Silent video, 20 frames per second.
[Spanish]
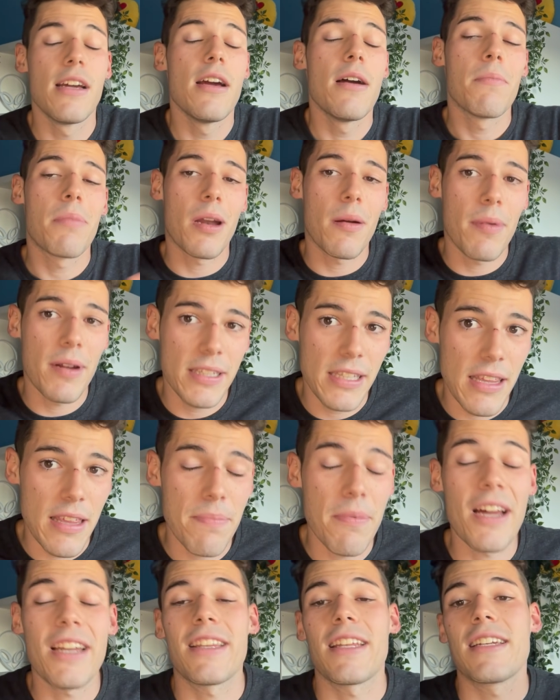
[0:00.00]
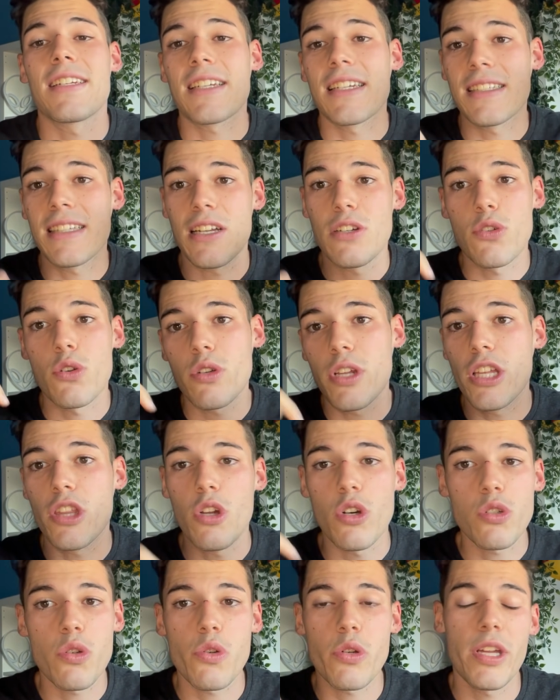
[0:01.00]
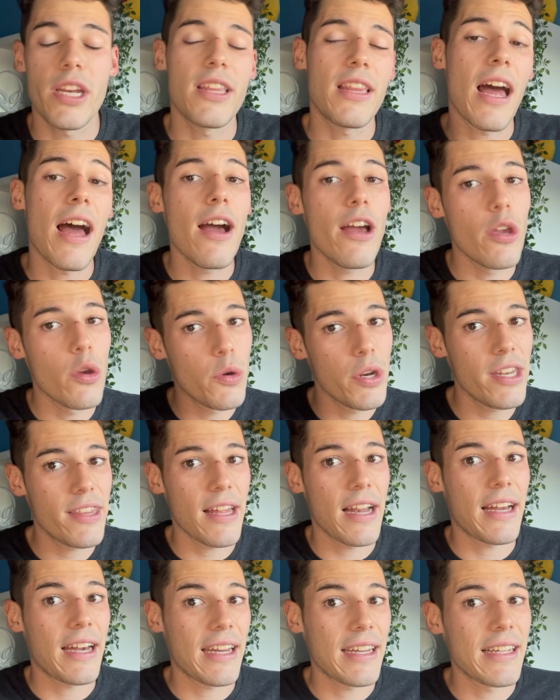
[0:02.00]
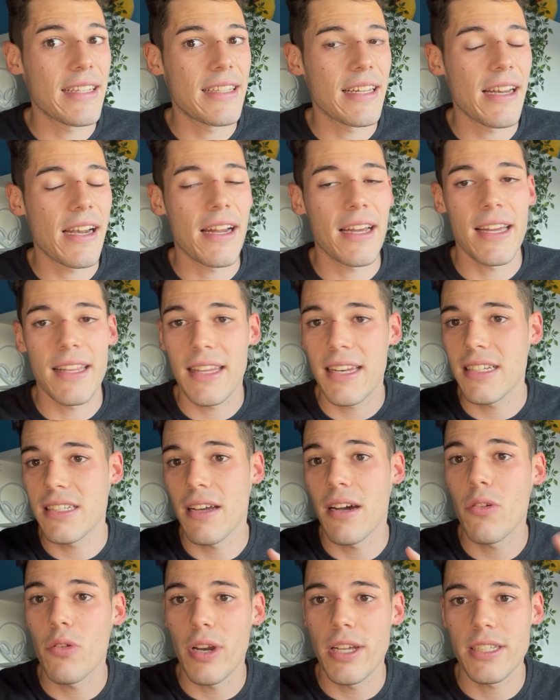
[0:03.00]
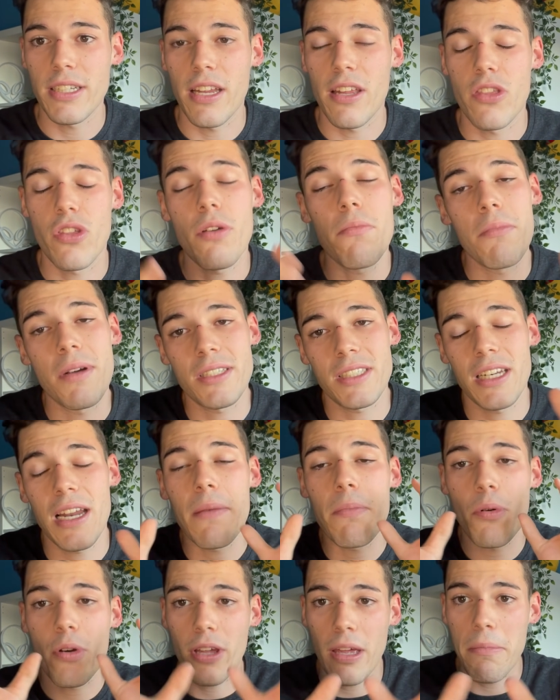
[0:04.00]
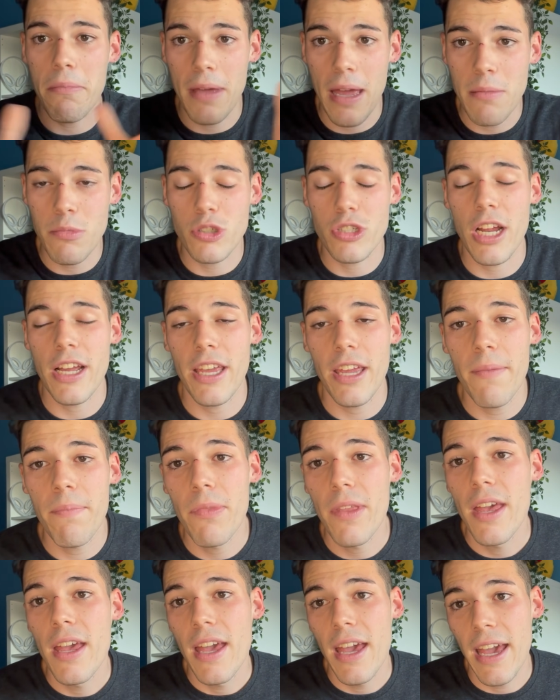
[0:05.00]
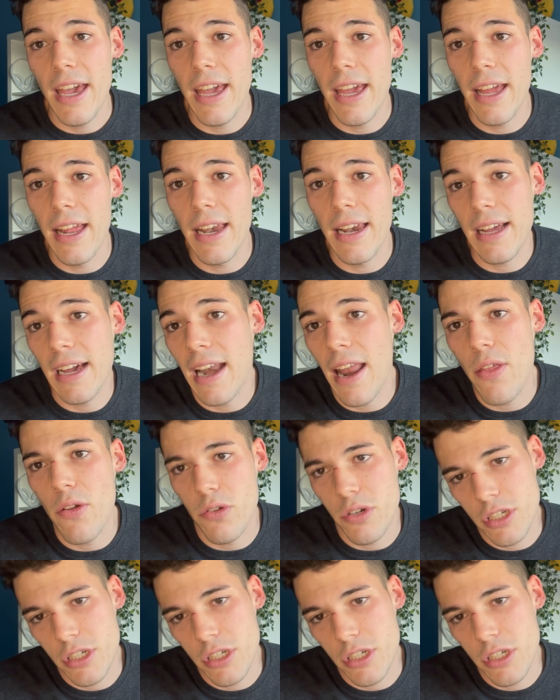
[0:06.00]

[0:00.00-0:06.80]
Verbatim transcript: Para participar tienes que estar suscrito o suscrita y unirte al canal de Telegram que tienes abajo en la descripción, más que nada porque enviamos allí el ganador.